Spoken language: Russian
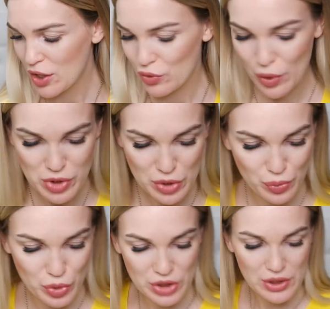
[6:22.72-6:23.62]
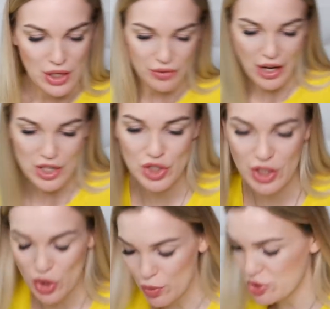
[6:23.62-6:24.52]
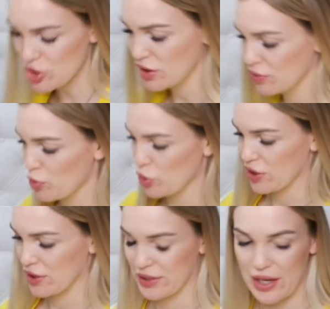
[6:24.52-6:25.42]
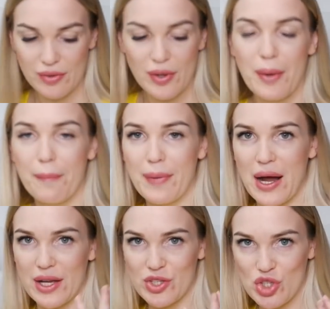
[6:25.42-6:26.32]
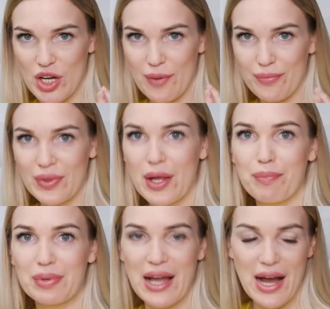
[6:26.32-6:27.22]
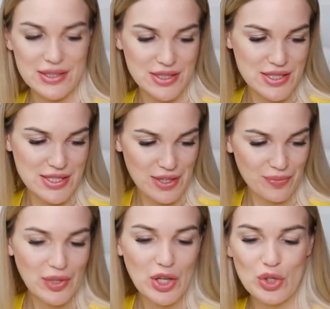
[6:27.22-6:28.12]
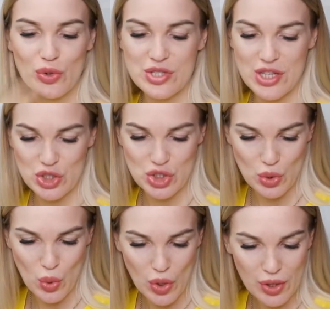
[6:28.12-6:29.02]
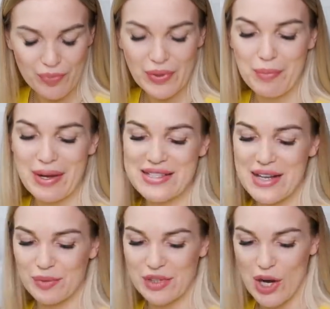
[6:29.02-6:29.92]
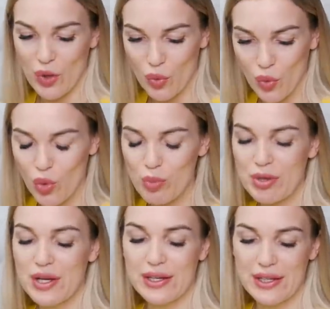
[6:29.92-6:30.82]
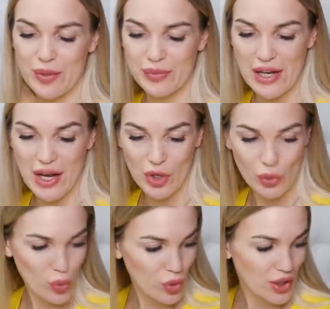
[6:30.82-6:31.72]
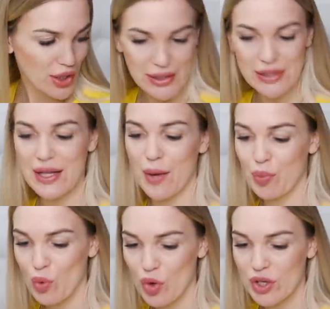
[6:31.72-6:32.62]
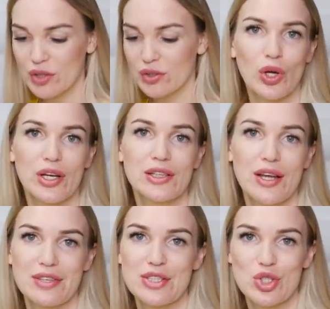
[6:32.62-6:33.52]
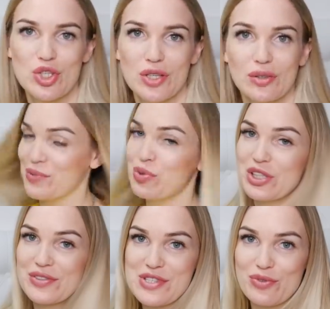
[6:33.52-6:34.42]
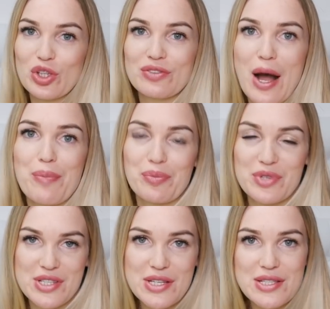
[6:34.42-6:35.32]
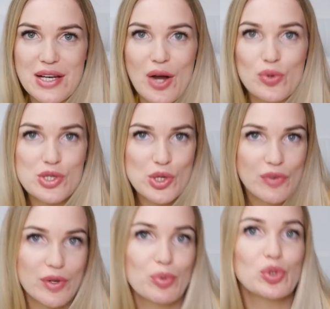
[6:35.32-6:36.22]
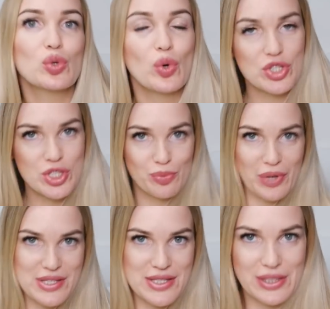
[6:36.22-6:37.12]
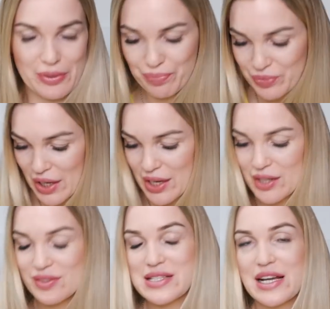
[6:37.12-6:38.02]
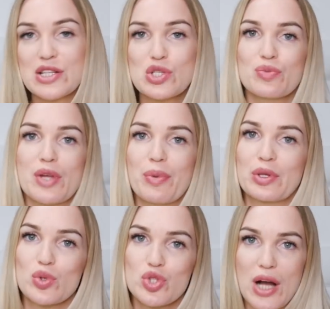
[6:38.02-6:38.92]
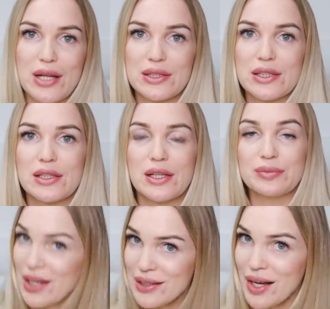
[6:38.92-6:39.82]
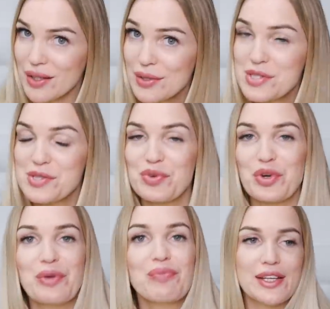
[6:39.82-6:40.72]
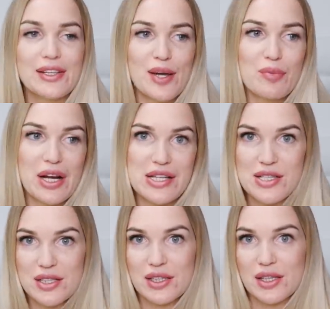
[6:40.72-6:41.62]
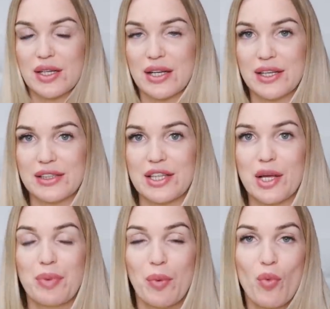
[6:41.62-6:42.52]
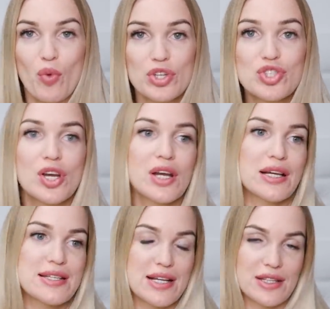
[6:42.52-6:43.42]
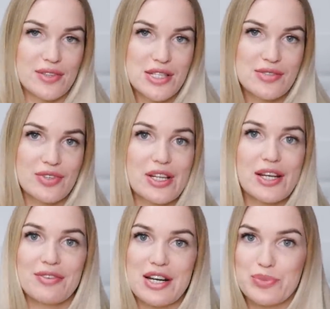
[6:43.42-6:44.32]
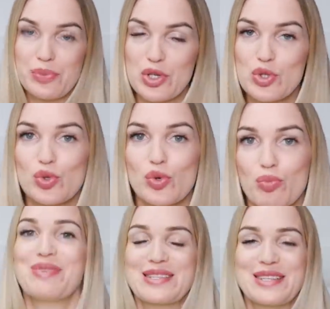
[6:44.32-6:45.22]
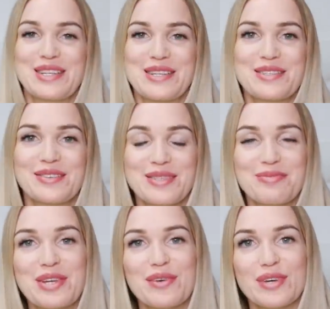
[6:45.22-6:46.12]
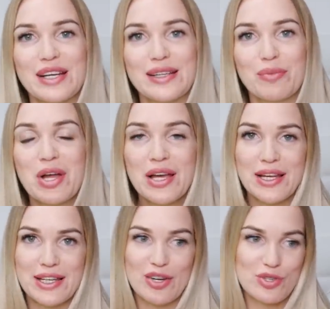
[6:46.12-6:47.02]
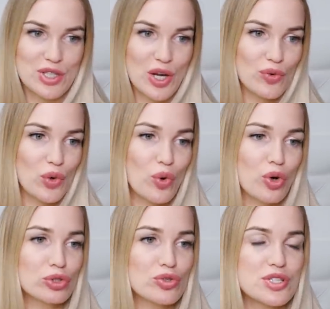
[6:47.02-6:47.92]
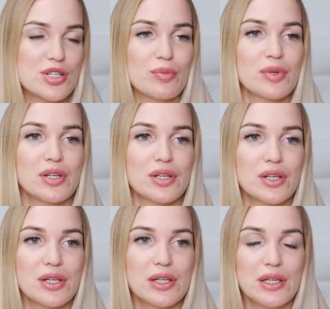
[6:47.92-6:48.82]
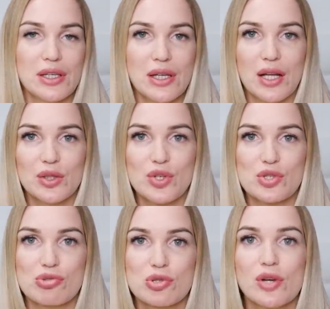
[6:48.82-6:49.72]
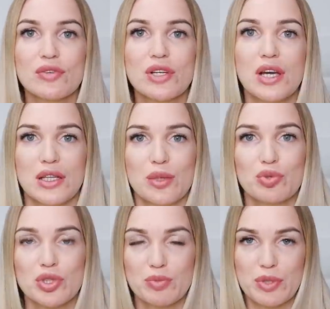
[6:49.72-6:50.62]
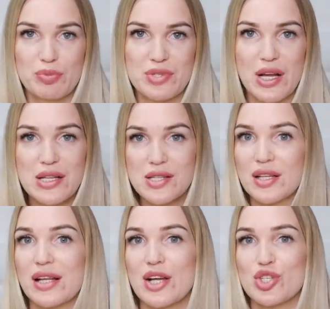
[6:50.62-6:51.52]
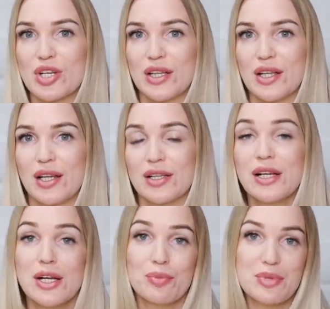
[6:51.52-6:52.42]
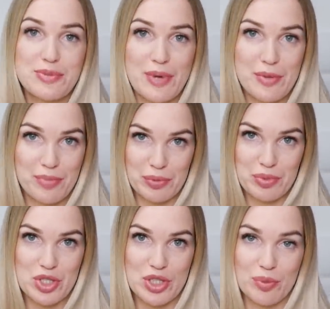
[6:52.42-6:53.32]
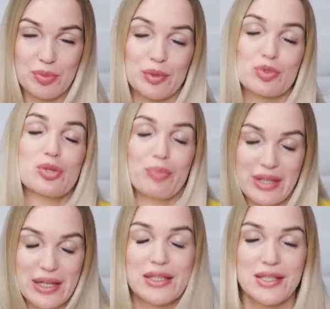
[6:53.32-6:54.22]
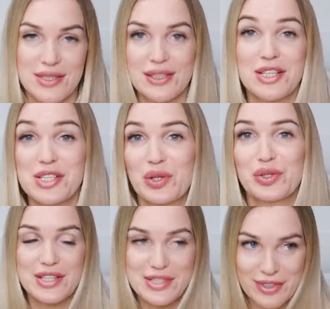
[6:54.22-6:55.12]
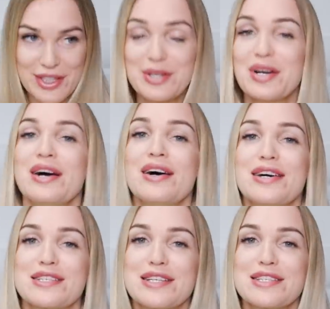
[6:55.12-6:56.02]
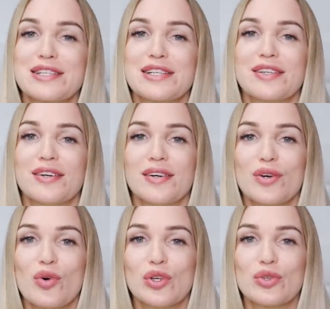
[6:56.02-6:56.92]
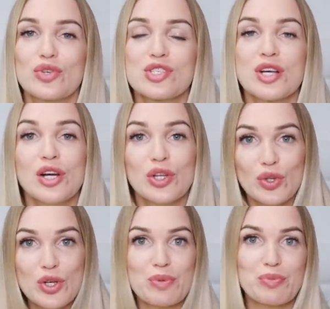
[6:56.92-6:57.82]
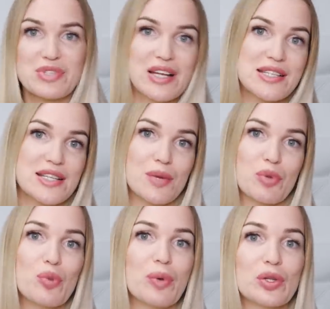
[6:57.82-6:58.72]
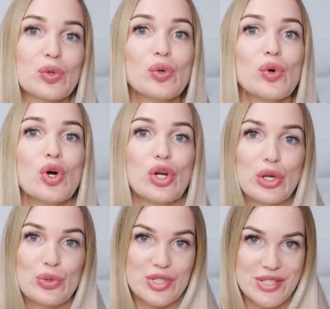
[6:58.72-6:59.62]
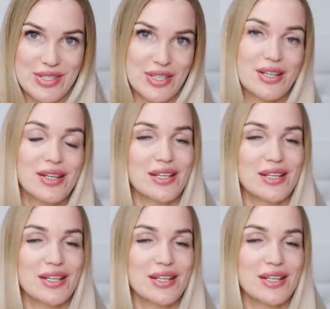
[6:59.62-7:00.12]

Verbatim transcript: В общем, будет в каждой коробочке, поняли, да? Маечка, платьице, рюкзачок, бальзам для губ, крем для рук и набор туалетной водички. Будет всего два победителя, условия будут очень просты. Как вы знаете, у меня подружка открыла канал свой, и я бы хотела как-то ей помочь. Соответственно, и вас прошу посодействовать мне в этом. И я устраиваю конкурсом, э, и одно из условий это будет подписаться на наши каналы. Быть моим подписчиком, потому что, понятное дело, я делаю для своих зрителей э, конкурс. Ну и подписаться на мою подругу Люси.